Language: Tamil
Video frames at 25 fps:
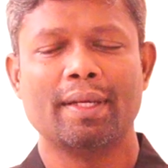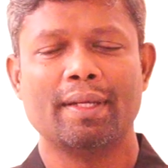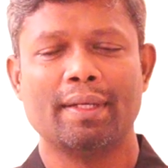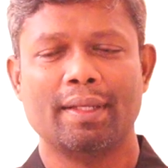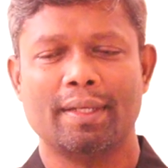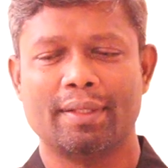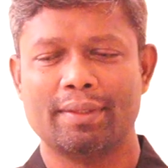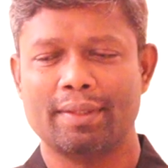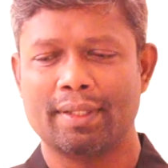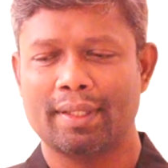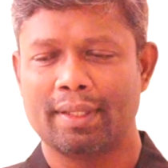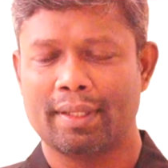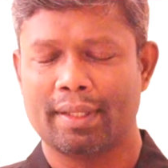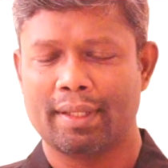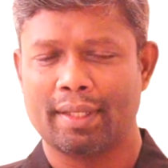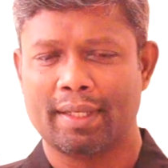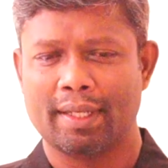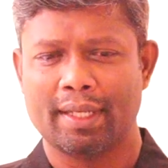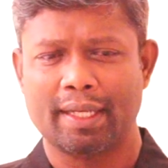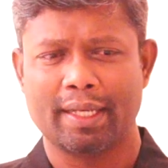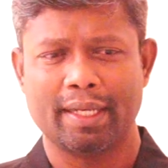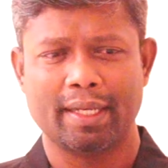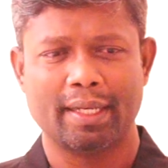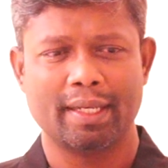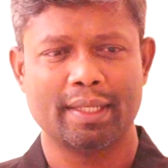நான்
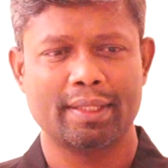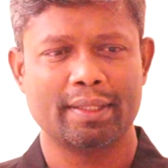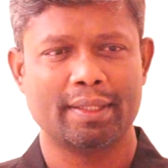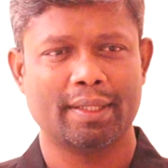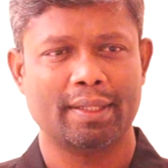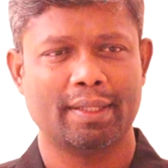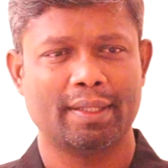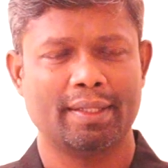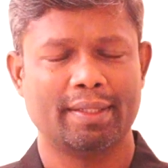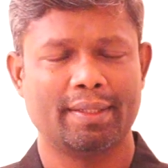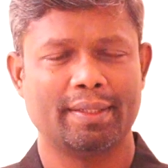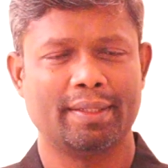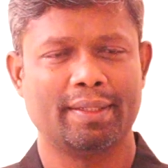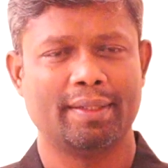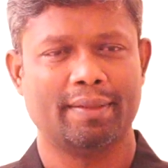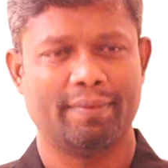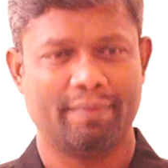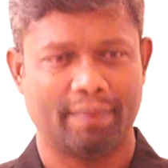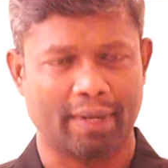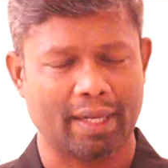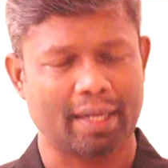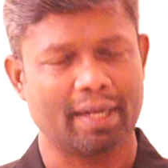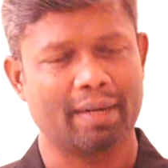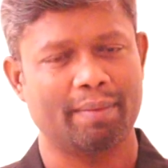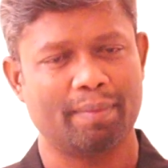என்ன ஆச்சுடா
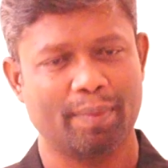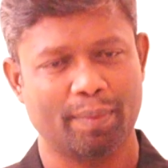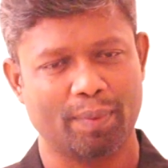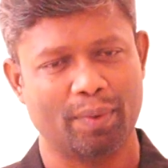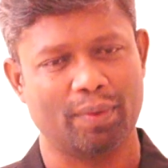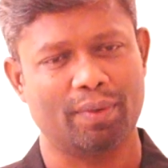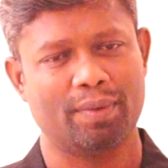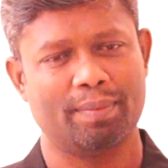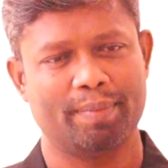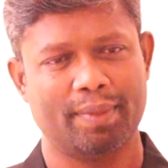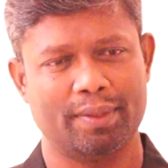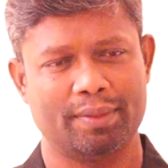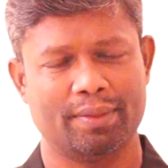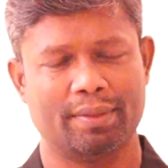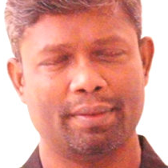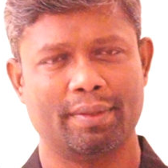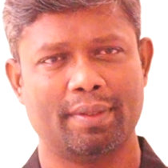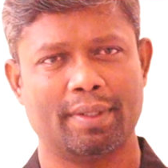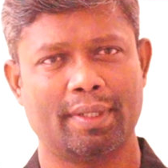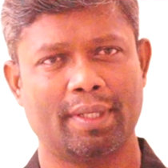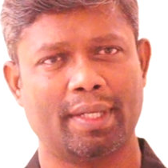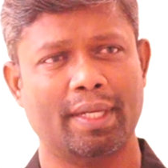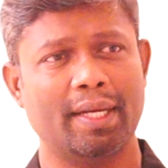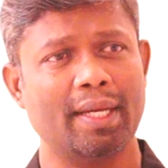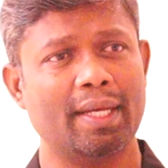வாங்க நம்ம போவோம் பேசுவோம்
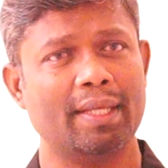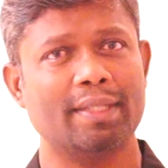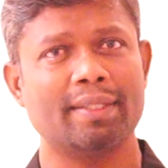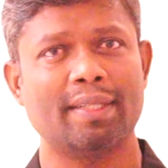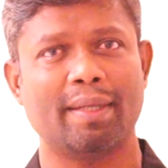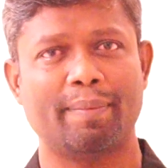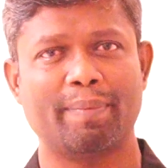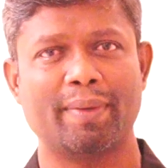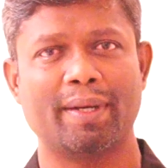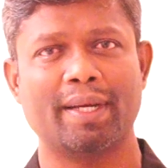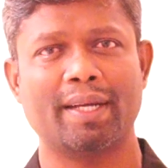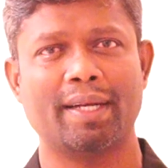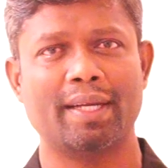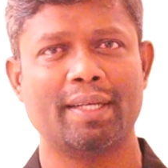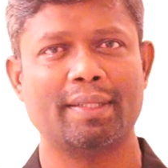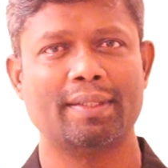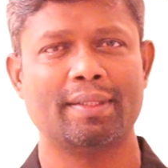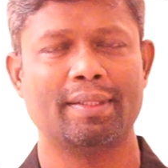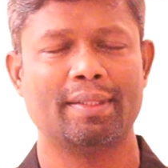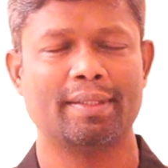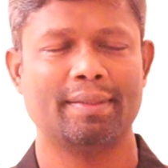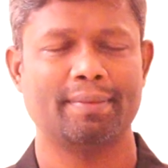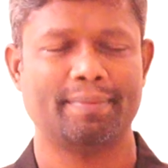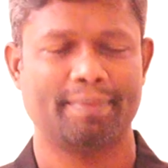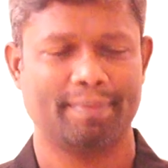என்னாச்சு அப்பாவுக்கு
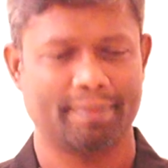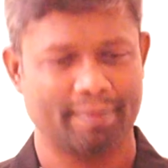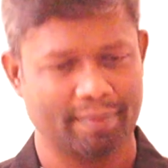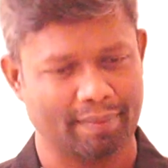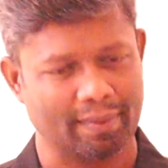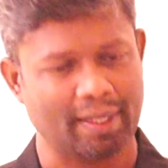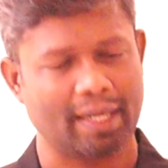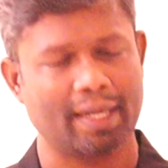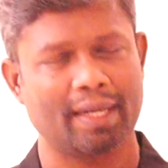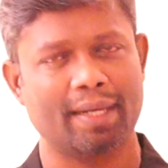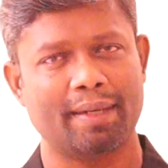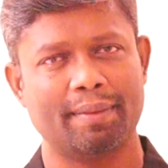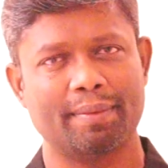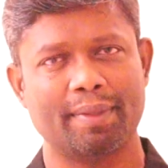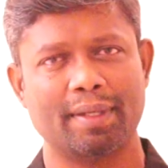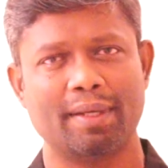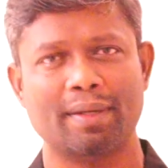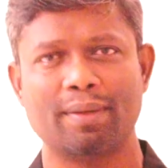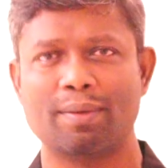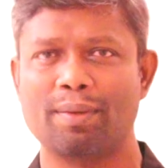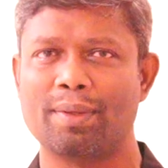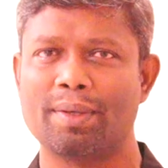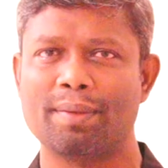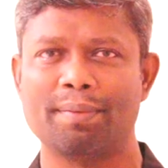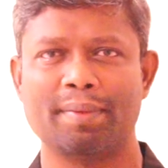என்னாச்சுன்னா வாங்க
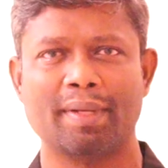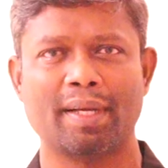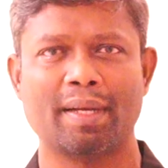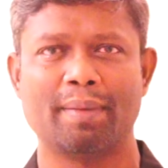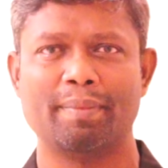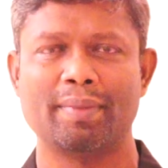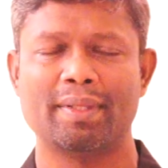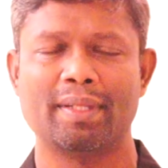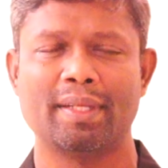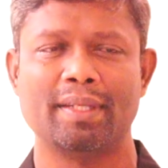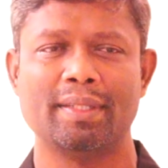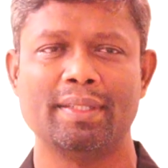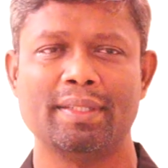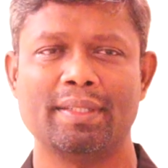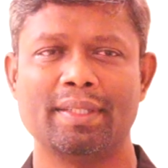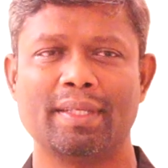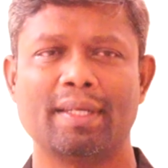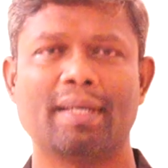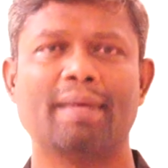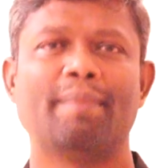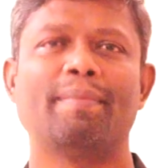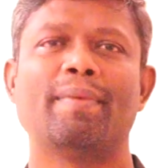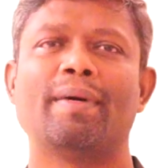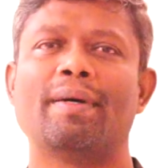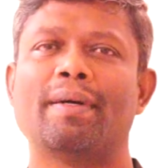அப்படின்னு கூட்டணும் எங்கள் அம்மா தெரிஞ்சுட்டு
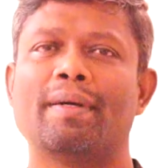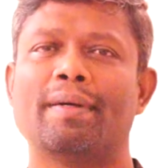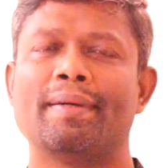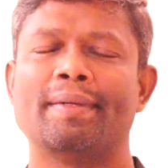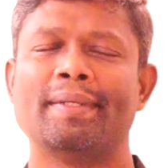எங்கள் அம்மா